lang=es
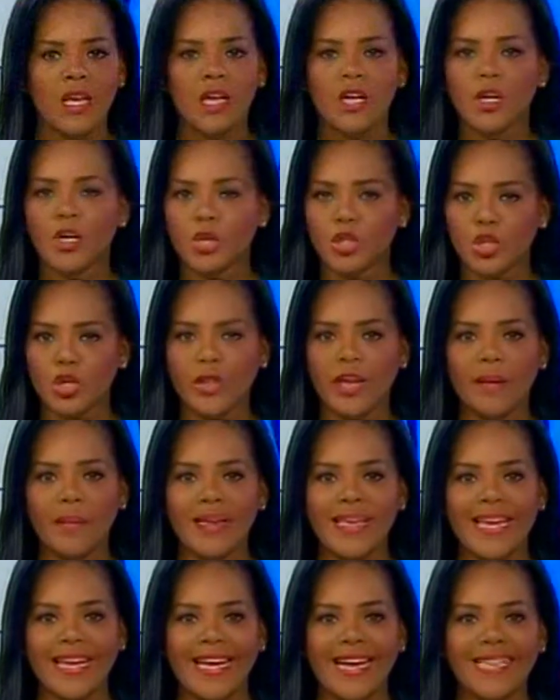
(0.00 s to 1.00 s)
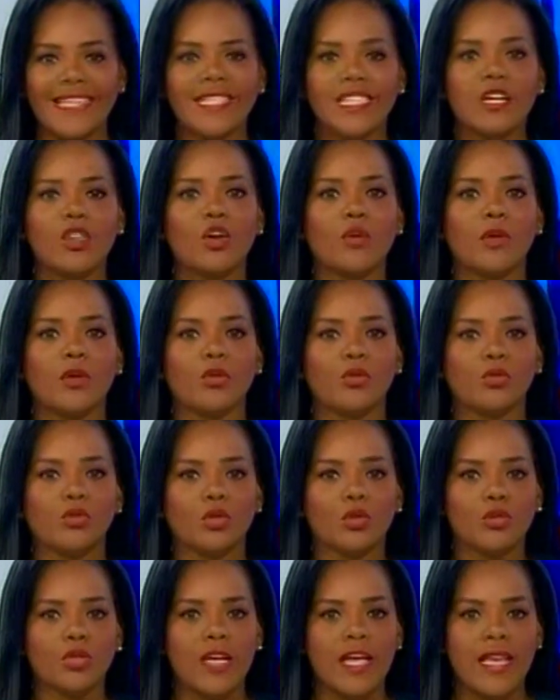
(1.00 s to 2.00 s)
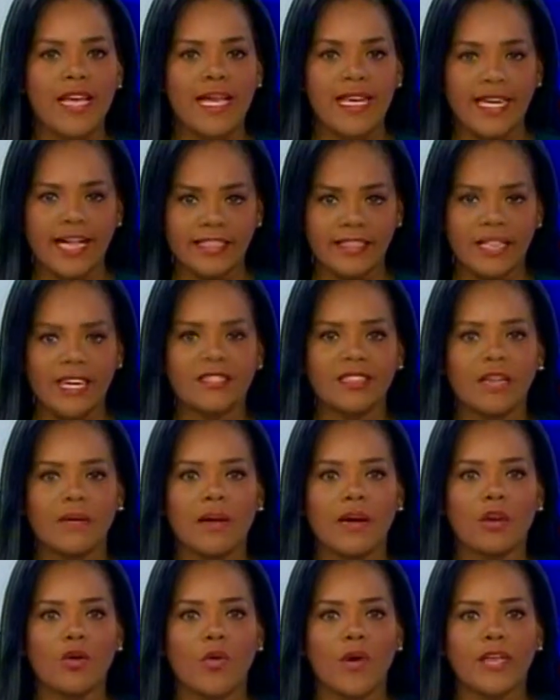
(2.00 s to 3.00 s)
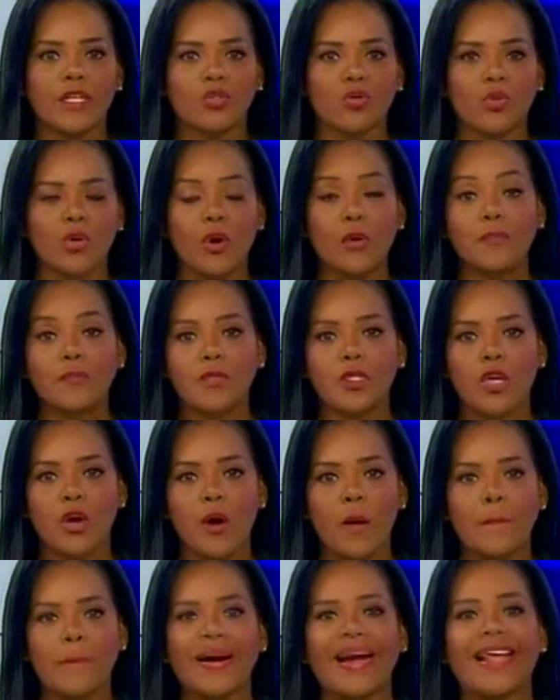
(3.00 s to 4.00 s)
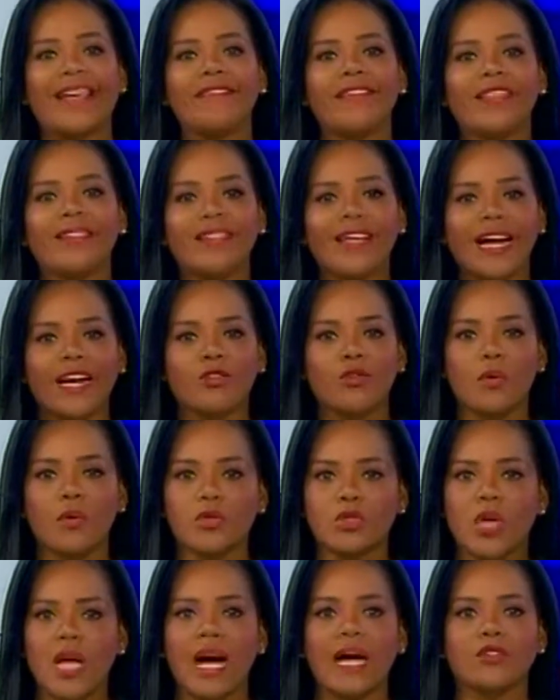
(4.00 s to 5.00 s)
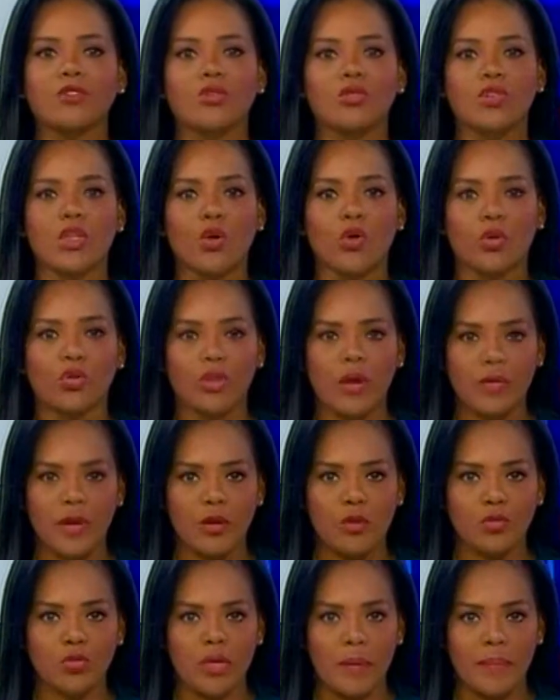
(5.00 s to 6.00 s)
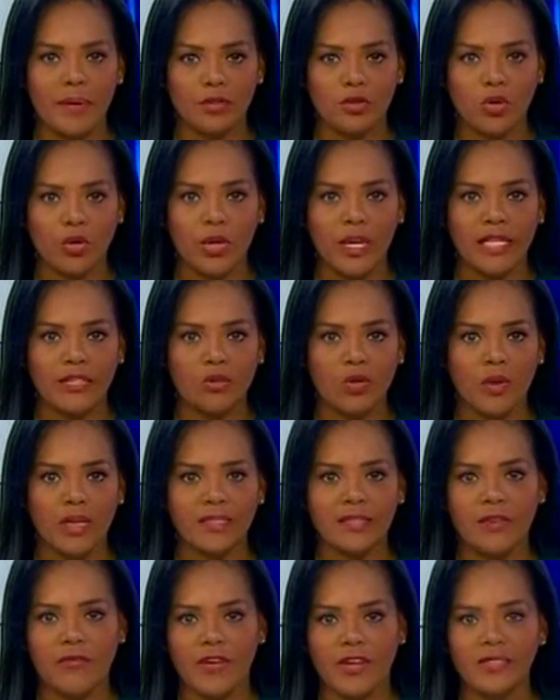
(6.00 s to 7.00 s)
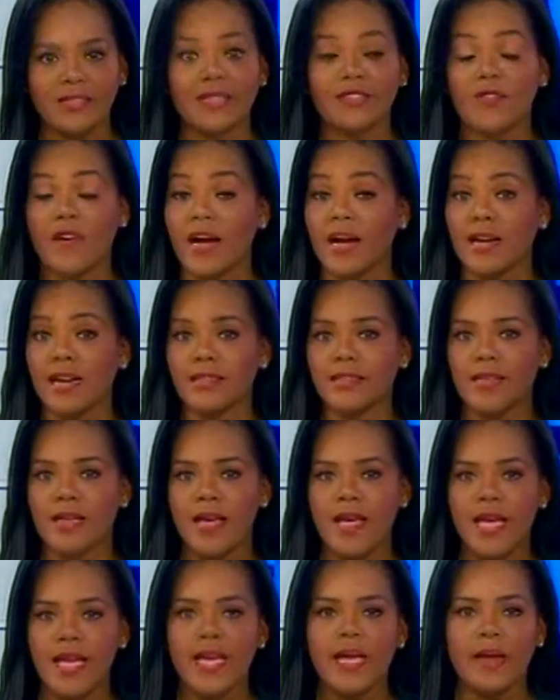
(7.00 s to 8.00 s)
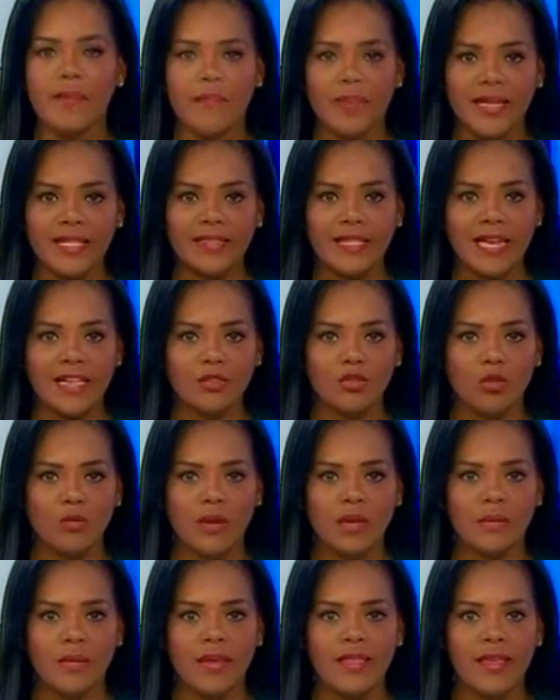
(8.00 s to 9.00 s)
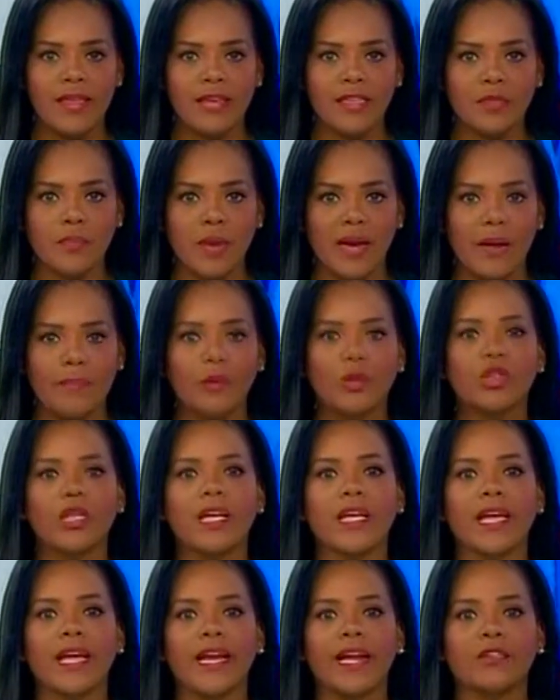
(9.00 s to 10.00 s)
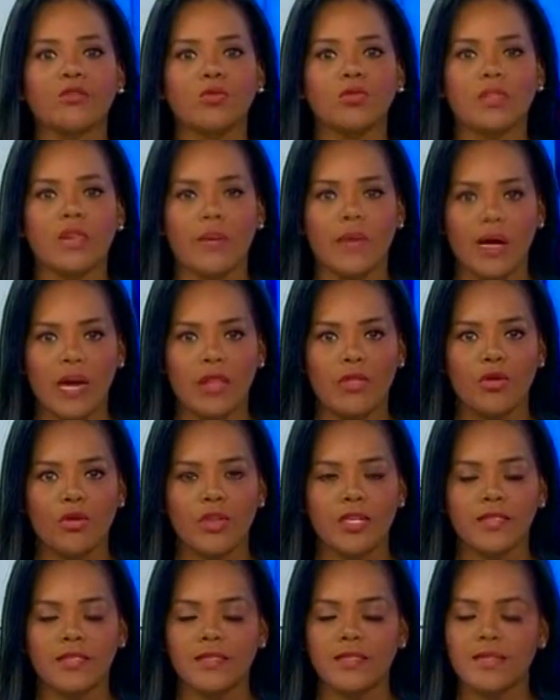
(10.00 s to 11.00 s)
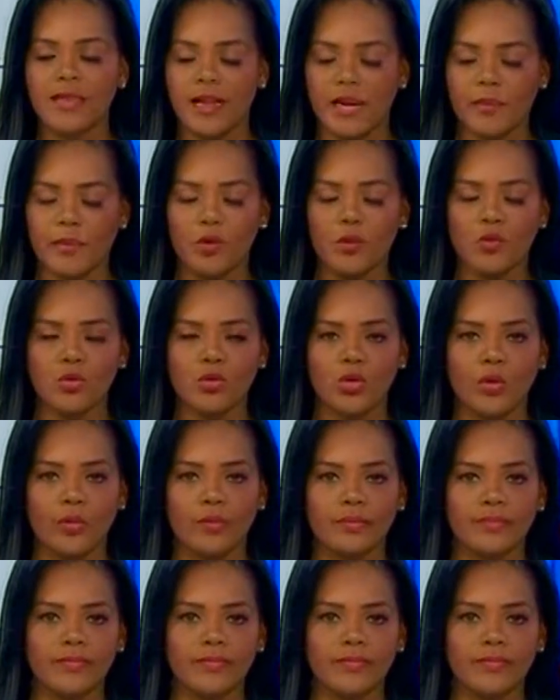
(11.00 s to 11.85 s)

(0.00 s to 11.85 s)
8 de la mañana a 5 minutos. El teletrabajo es una opción para evitar nuevos casos de coronavirus en personas con las defensas bajas. Empresas toman medidas para proteger a sus trabajadores y a la producción.